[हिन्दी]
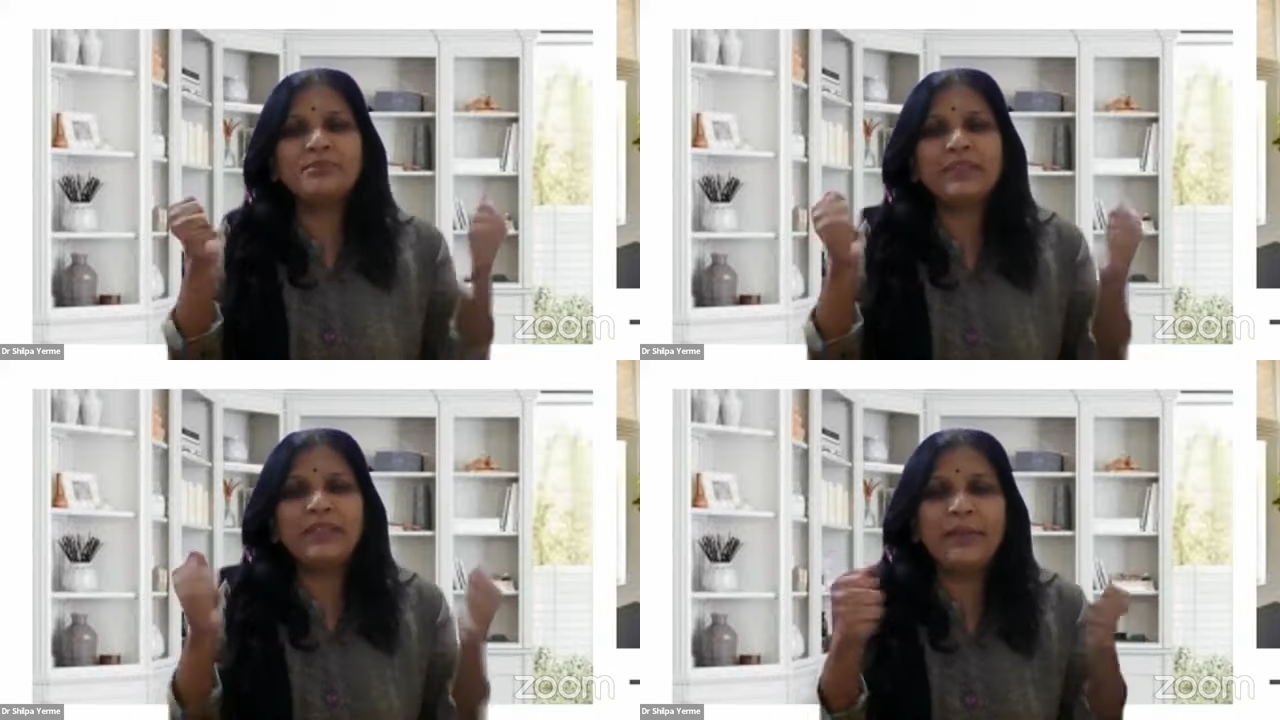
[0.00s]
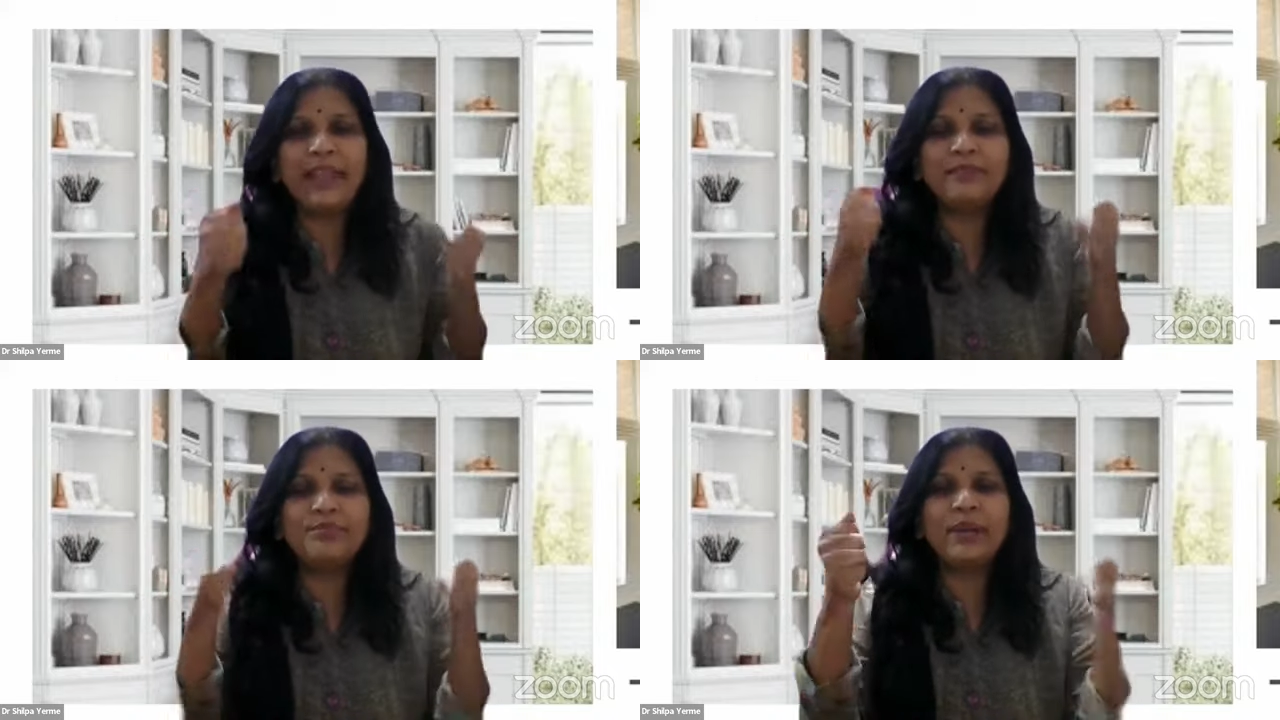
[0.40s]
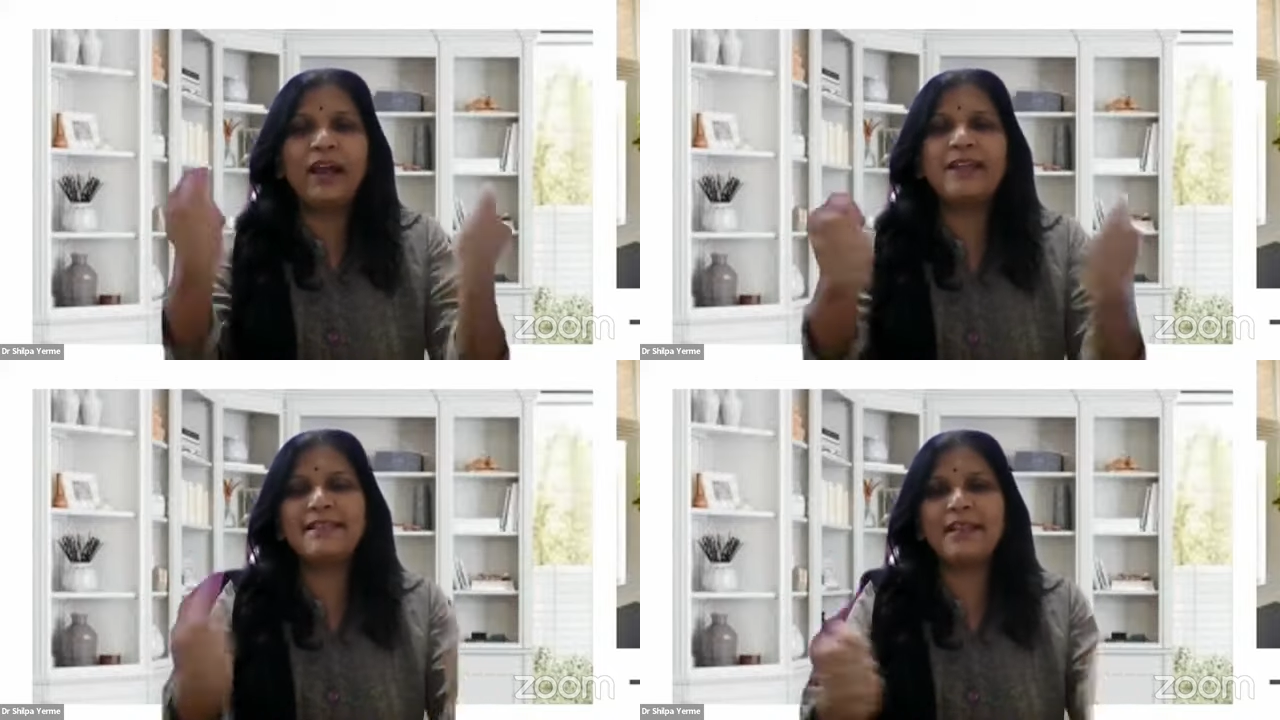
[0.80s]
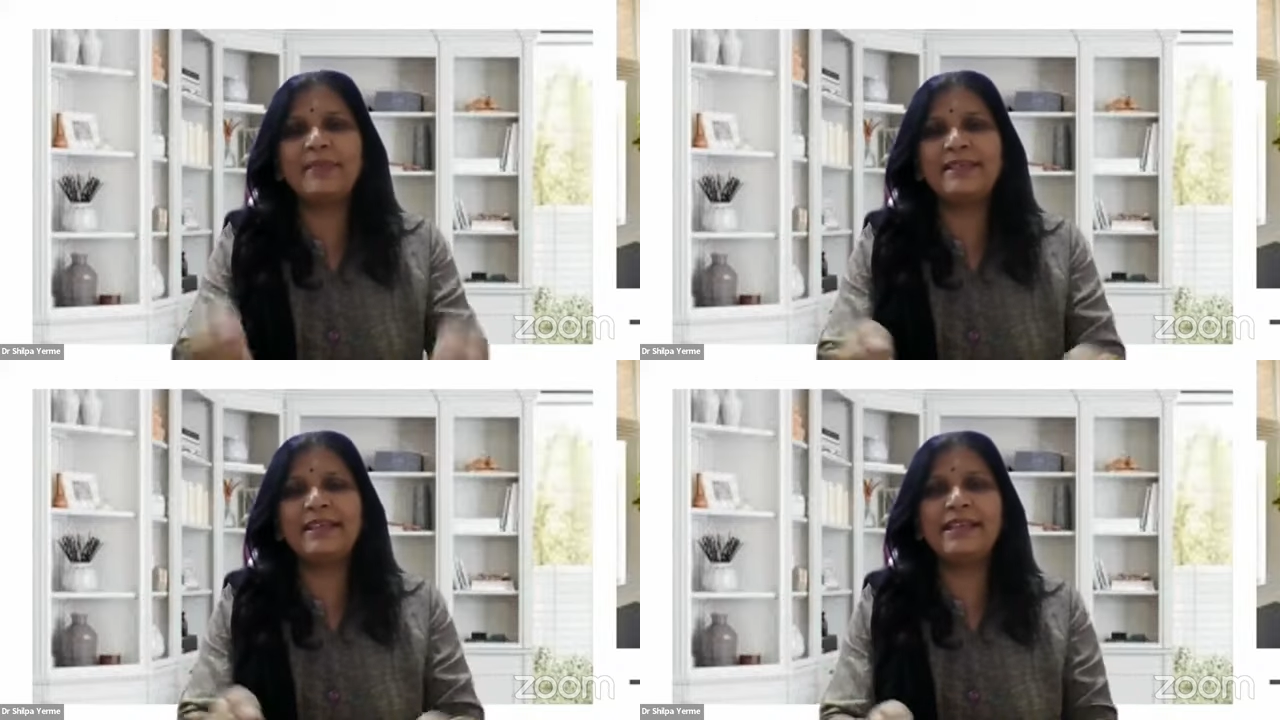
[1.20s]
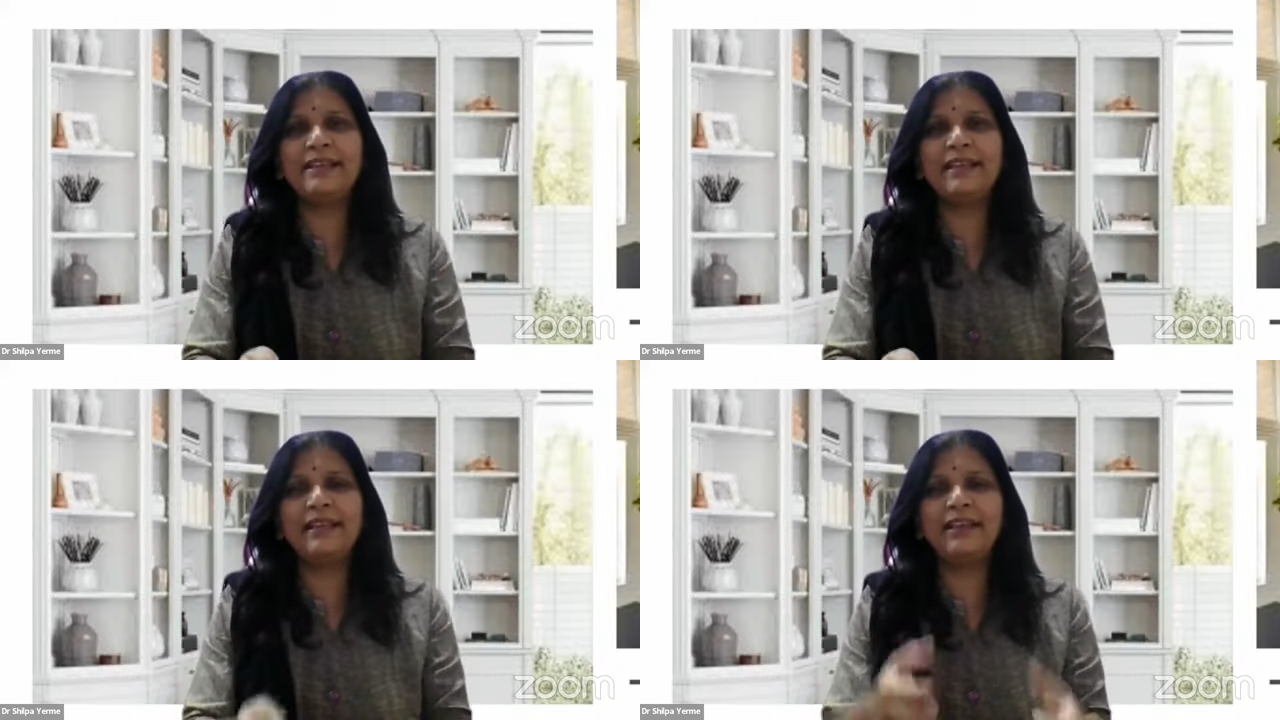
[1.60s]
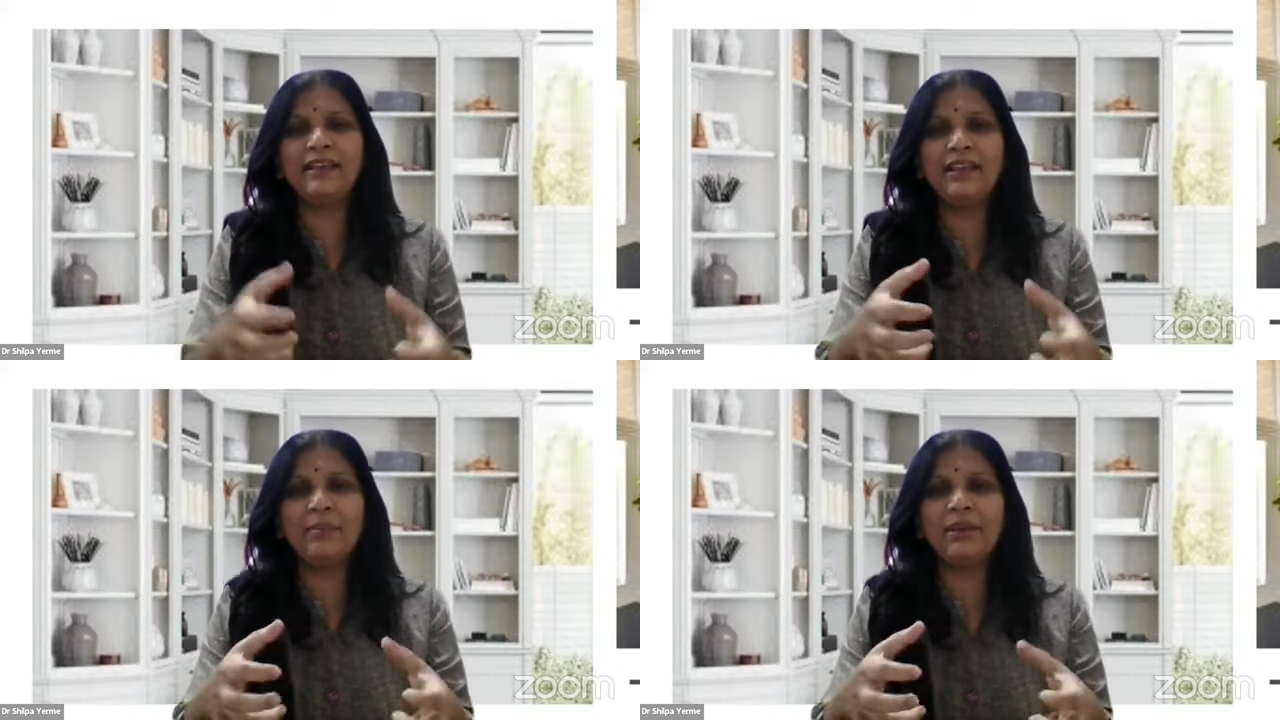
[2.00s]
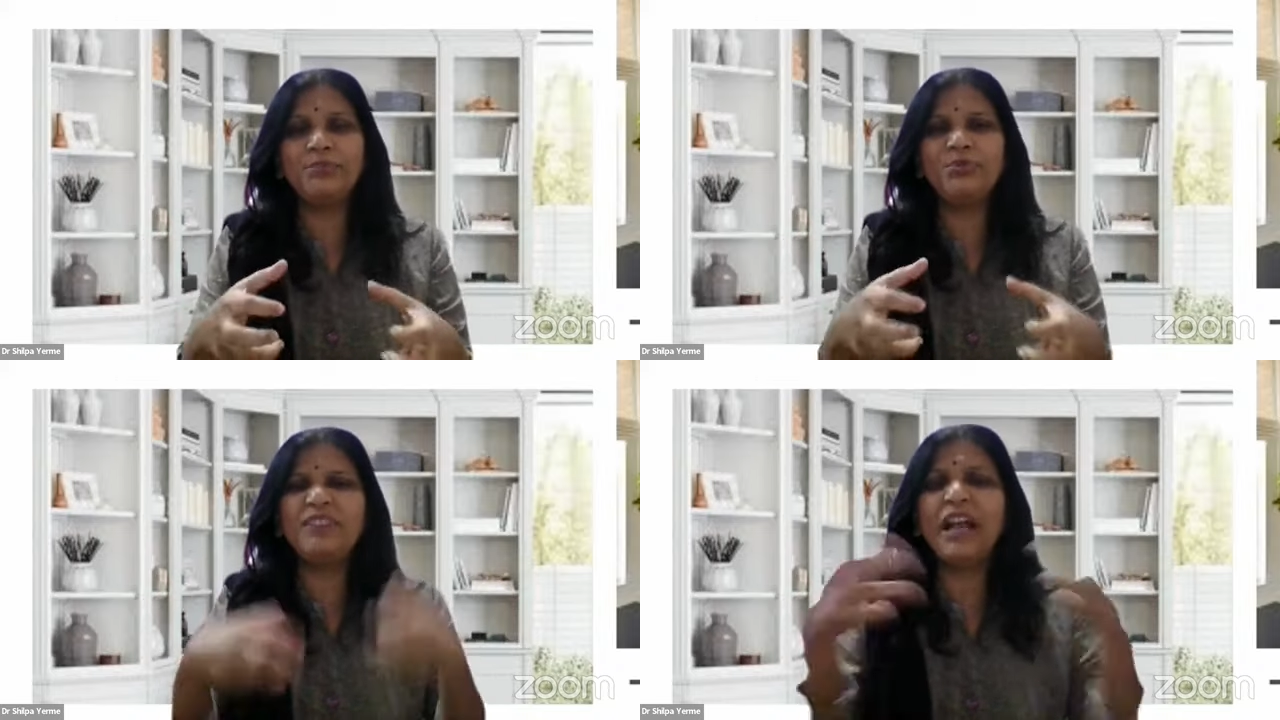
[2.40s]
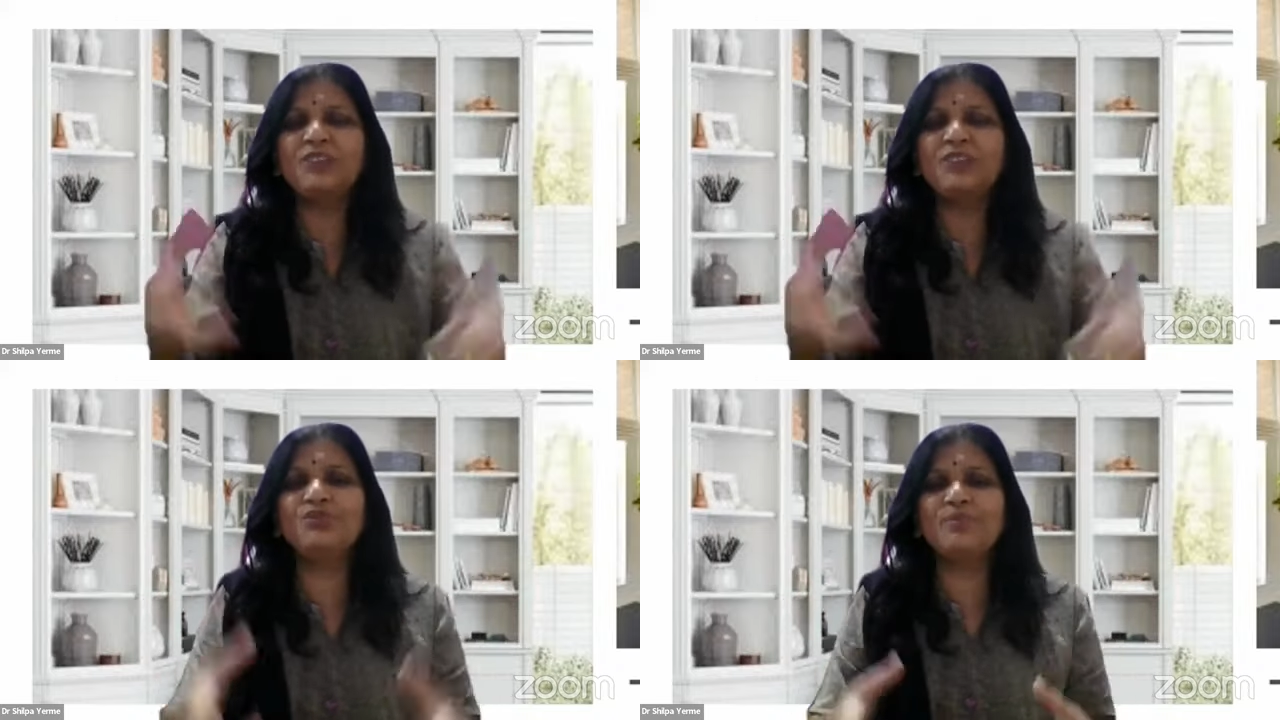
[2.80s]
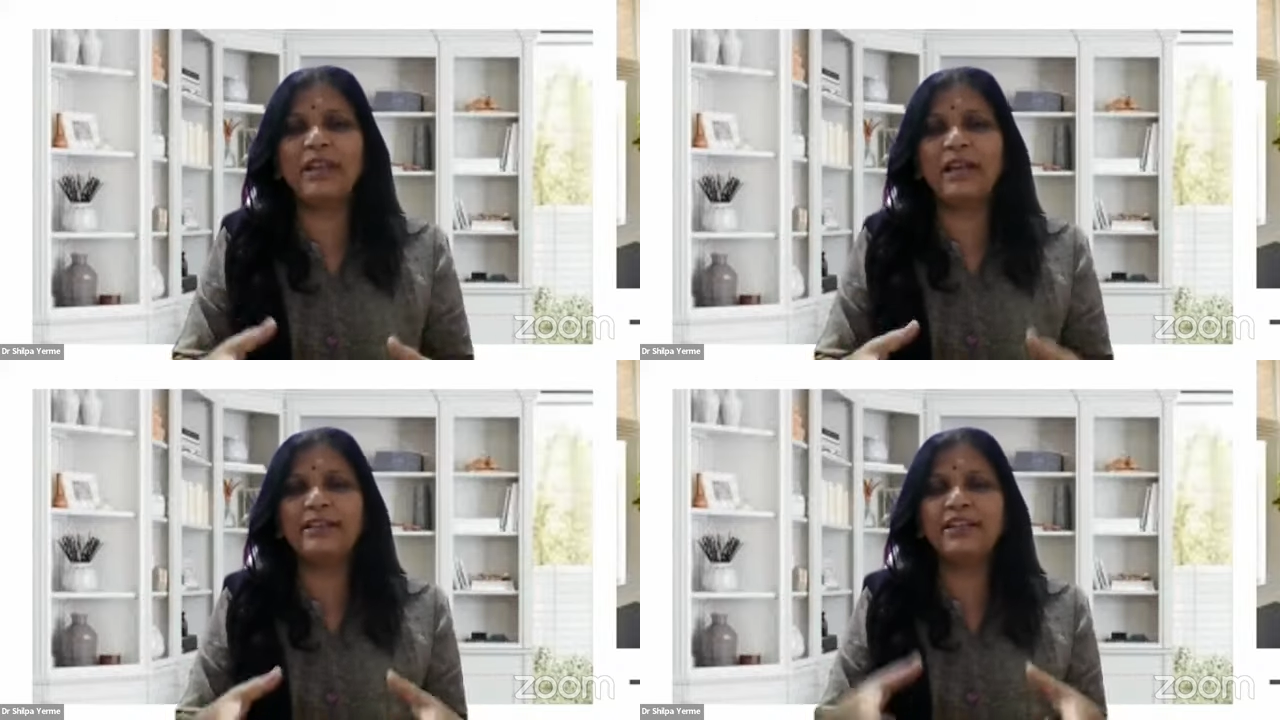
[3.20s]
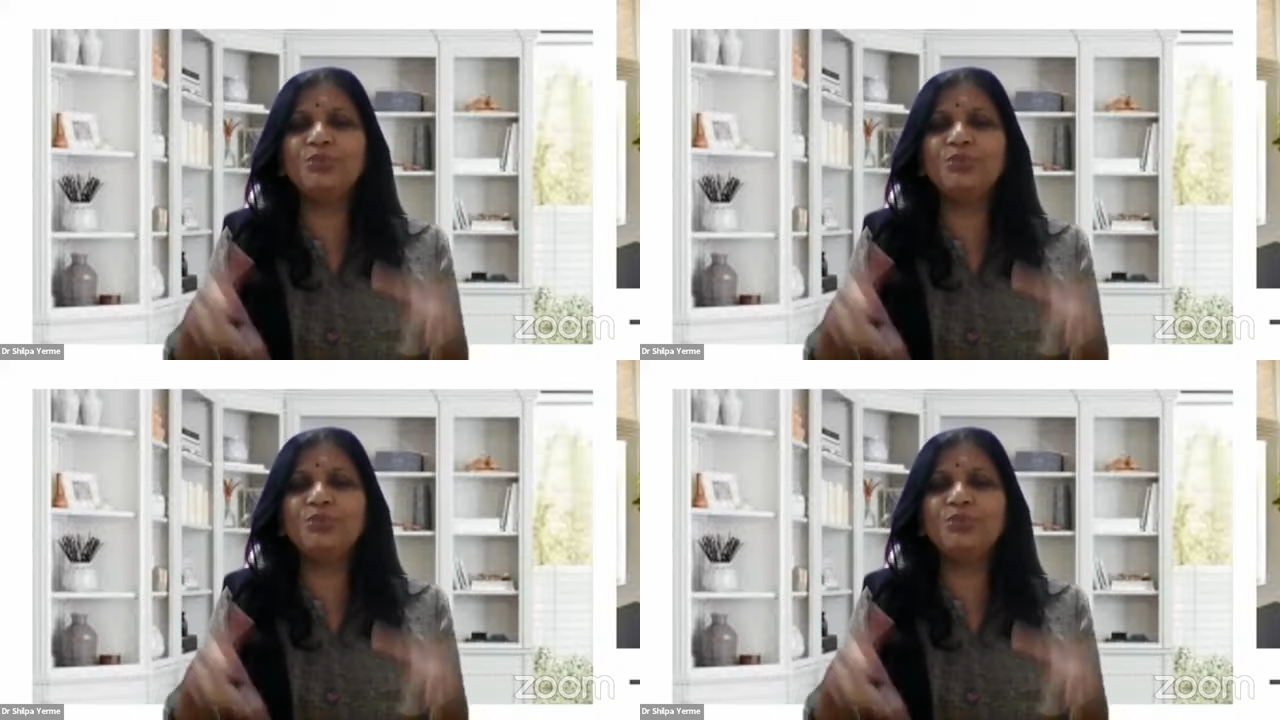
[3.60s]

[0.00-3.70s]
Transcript: मतलब एक प्रकार से हम ऐसा ये करेंगे ना कि हमारी पूरी ताकत उसमें लगा